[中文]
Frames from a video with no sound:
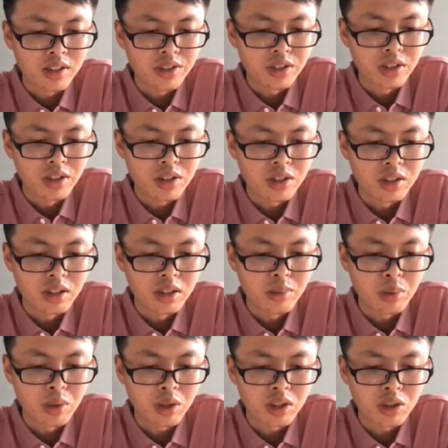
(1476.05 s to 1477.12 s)
因此 ，Ledger
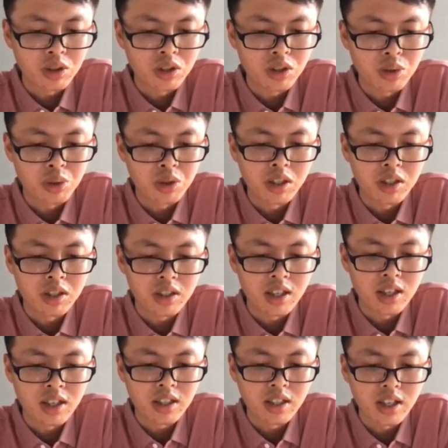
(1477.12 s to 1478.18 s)
Block 是需要
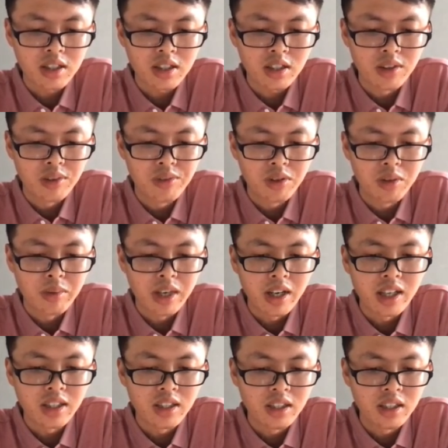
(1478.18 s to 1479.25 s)
将 last confirm
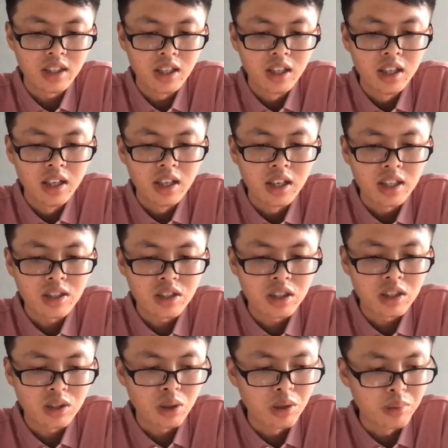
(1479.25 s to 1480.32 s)
I D 来实
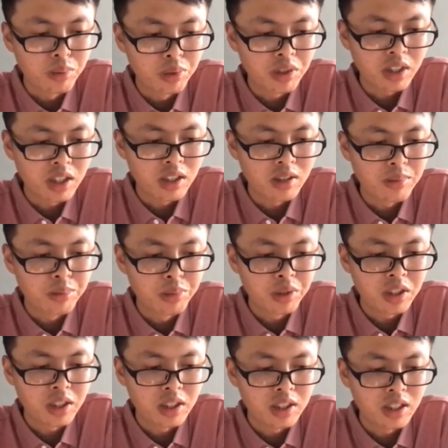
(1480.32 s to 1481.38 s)
时同步给
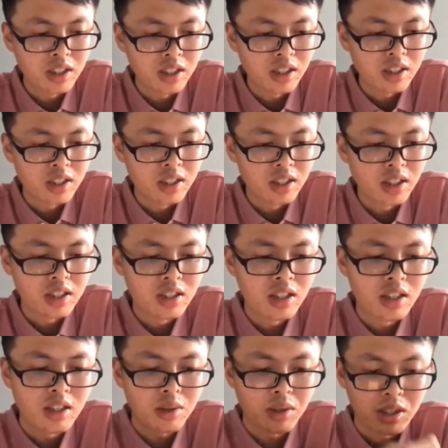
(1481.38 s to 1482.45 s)
可以节点。那这
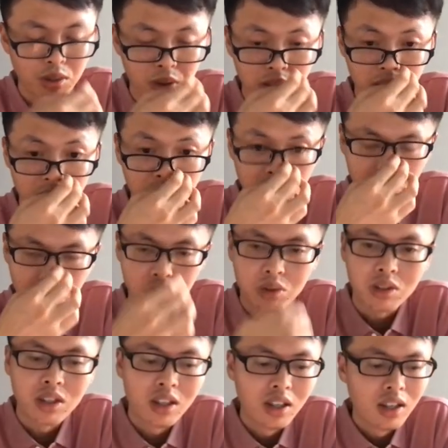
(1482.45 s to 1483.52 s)
样的话，就可以
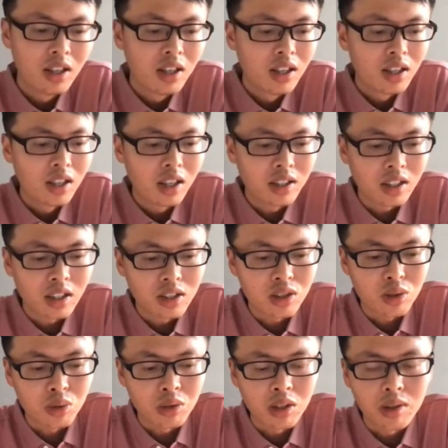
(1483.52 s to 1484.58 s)
去让这个只
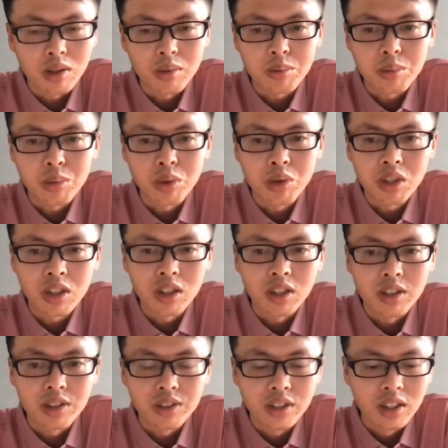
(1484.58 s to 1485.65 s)
读的
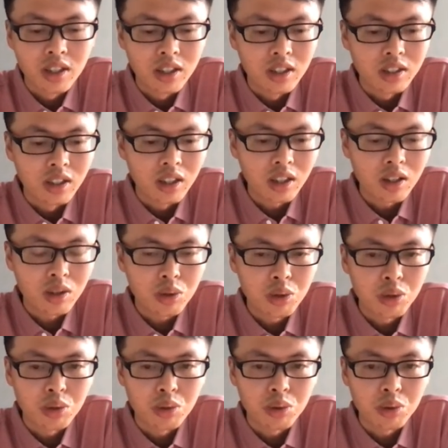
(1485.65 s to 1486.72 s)
block 能够
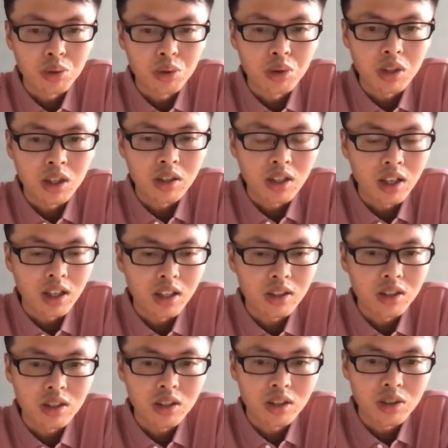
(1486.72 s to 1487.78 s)
去读取到它
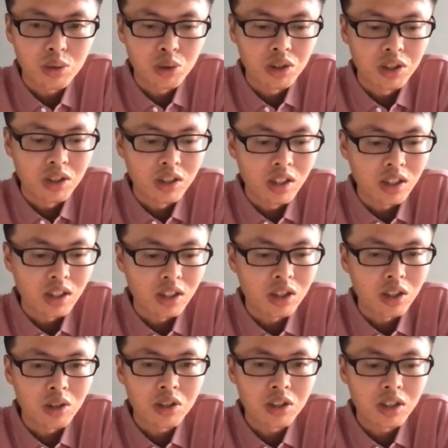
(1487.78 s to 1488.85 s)
最新的一个
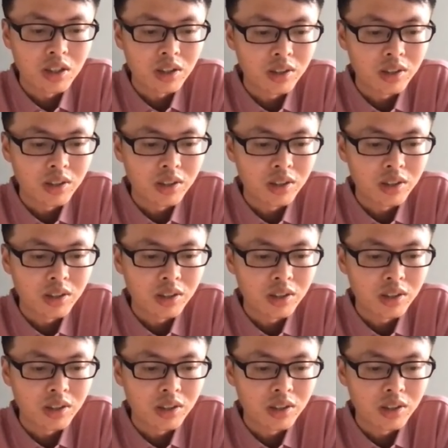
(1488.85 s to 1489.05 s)
消息。